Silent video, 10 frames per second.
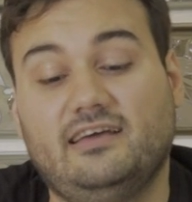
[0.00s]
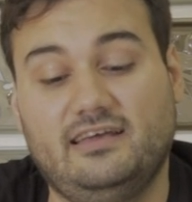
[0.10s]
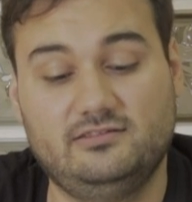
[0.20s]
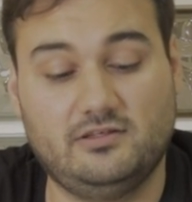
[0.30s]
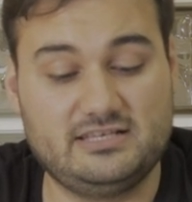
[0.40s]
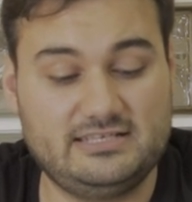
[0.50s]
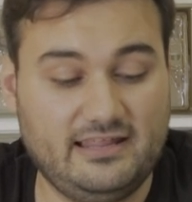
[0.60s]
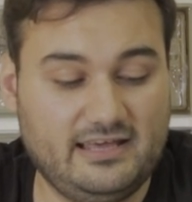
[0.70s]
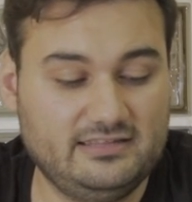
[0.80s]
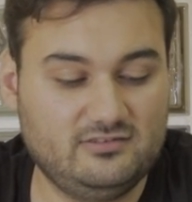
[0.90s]
Entonces,
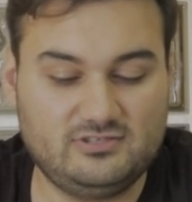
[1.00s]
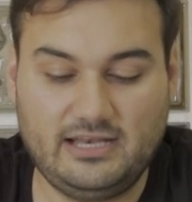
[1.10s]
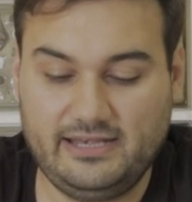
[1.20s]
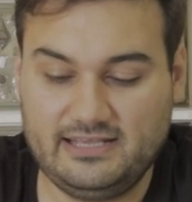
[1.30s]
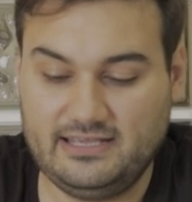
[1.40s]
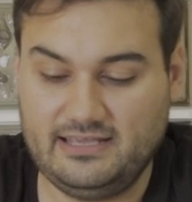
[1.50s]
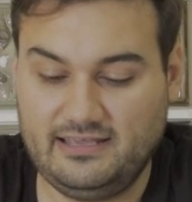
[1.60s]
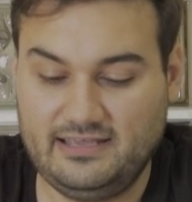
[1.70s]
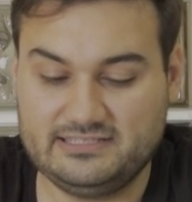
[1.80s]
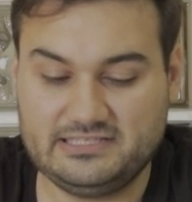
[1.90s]
nada, gente, os la
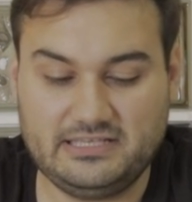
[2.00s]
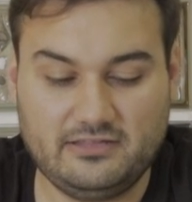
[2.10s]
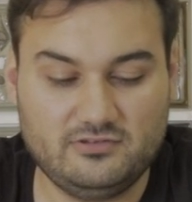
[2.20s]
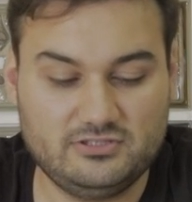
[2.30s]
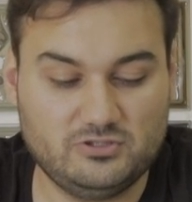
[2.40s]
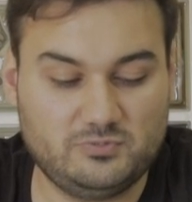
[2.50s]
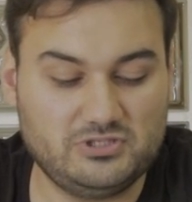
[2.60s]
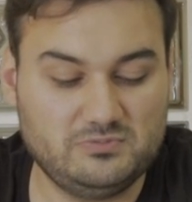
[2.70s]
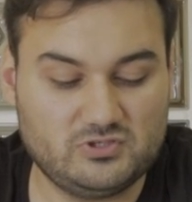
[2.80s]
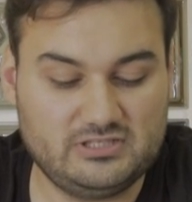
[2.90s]
iré enseñando estos
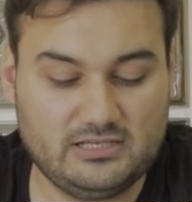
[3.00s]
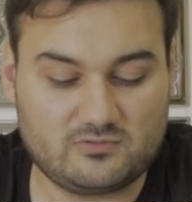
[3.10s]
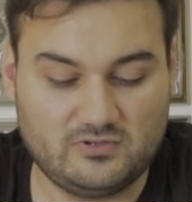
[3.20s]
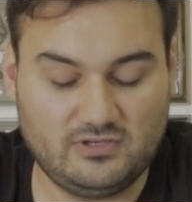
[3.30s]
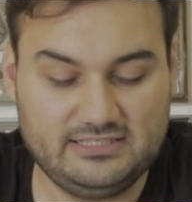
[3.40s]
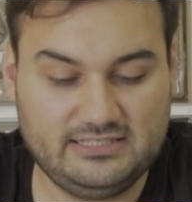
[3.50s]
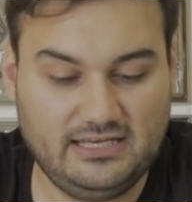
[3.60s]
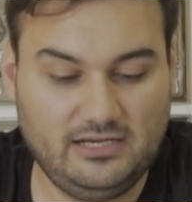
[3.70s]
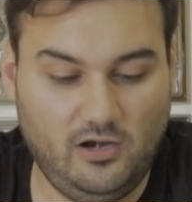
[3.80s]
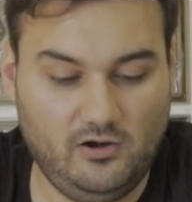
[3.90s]
próximos días cuando la
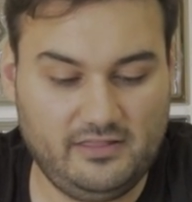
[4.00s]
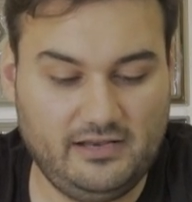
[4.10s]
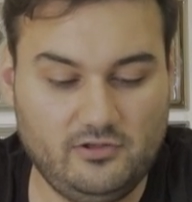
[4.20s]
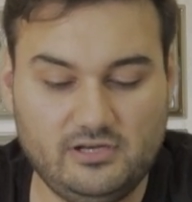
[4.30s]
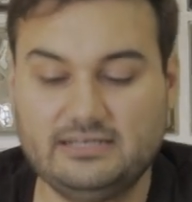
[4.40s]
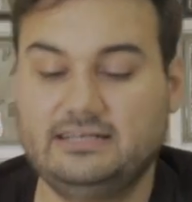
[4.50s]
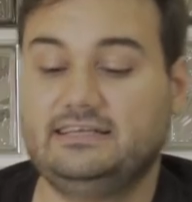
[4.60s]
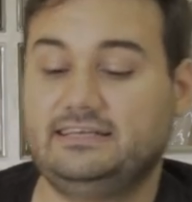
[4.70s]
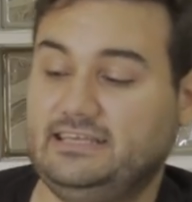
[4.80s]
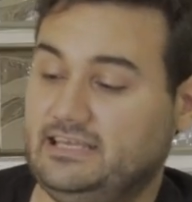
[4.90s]
instalen en el ordenador.
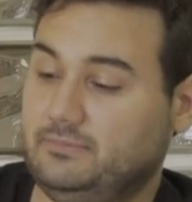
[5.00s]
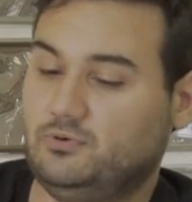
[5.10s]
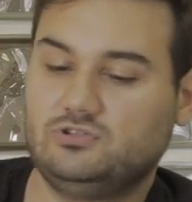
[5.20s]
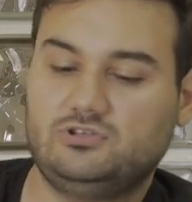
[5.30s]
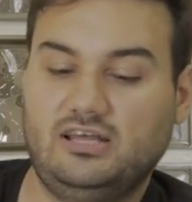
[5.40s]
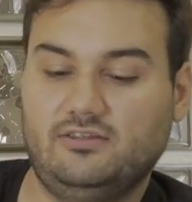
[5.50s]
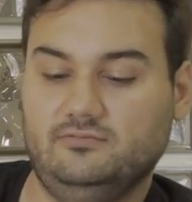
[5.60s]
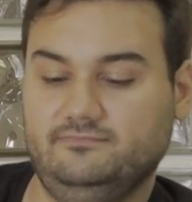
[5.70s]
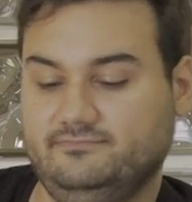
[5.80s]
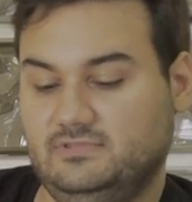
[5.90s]
Y por otro
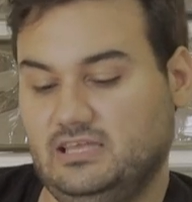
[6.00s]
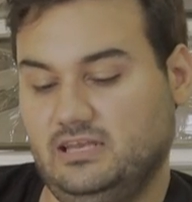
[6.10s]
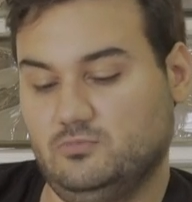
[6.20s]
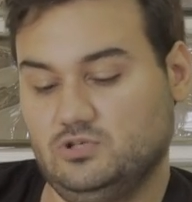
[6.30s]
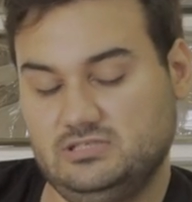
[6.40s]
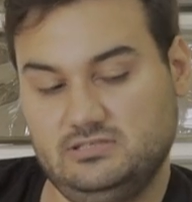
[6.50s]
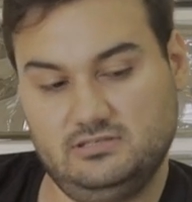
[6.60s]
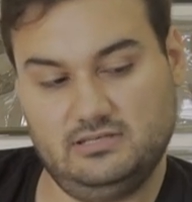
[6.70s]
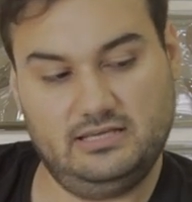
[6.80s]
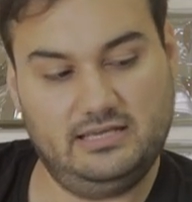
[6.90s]
lado,
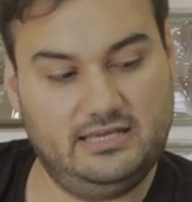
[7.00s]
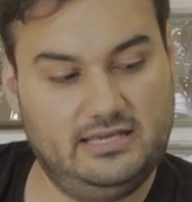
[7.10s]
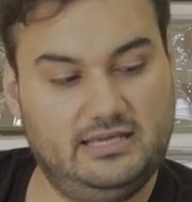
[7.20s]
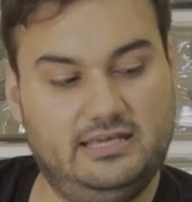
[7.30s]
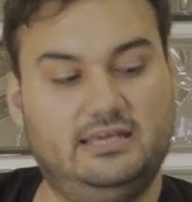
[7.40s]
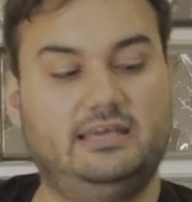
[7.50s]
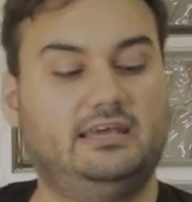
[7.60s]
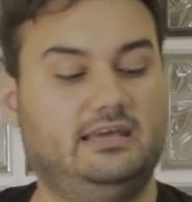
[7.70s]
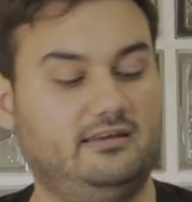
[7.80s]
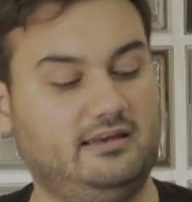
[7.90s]
tenemos
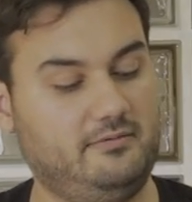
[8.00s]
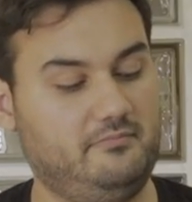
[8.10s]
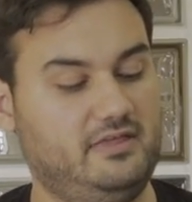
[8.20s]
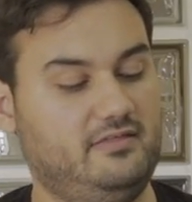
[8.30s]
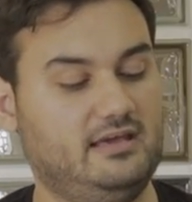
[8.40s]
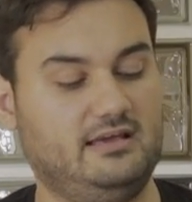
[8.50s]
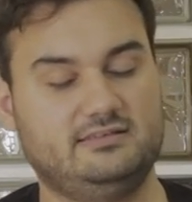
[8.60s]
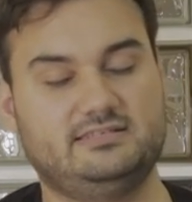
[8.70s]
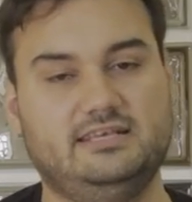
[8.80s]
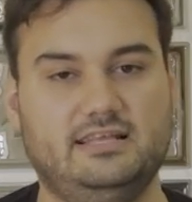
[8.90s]
eh, la Nvidia
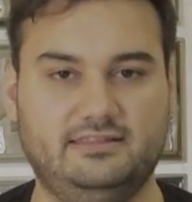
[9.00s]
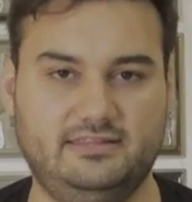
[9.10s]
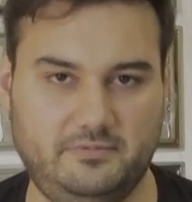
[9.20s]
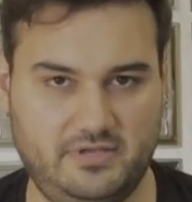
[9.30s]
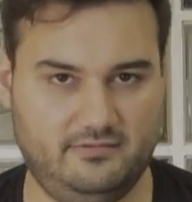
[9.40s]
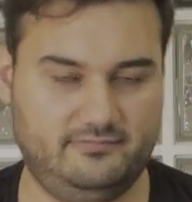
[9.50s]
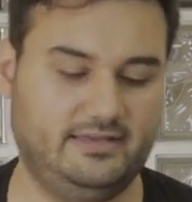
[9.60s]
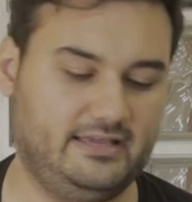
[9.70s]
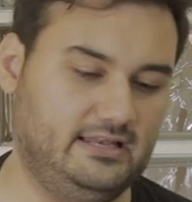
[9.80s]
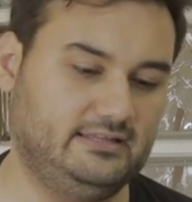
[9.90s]
Ciel TV.
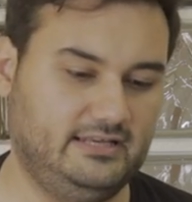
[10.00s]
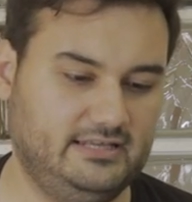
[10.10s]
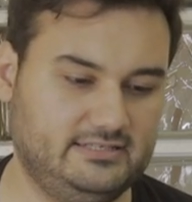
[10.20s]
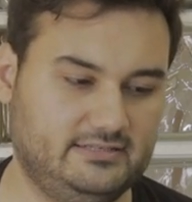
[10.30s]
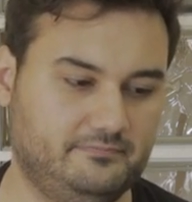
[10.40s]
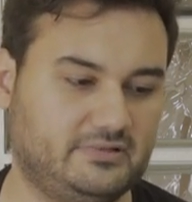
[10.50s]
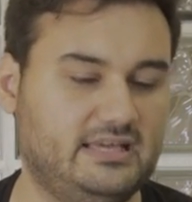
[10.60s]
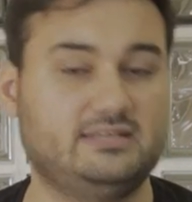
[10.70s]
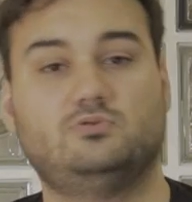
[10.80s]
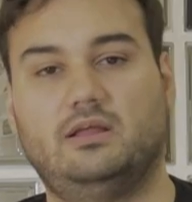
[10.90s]
Aquí la tenéis.
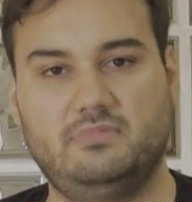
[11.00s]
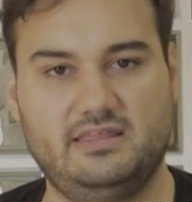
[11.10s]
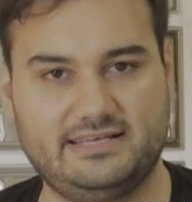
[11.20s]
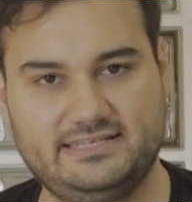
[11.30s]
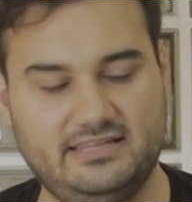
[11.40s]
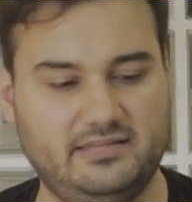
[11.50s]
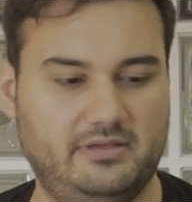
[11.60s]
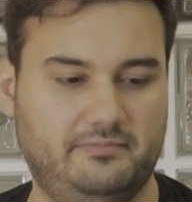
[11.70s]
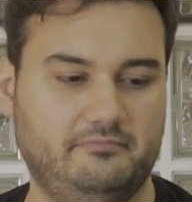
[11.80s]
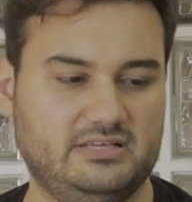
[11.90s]
¿Qué es una Nvidia Ciel TV?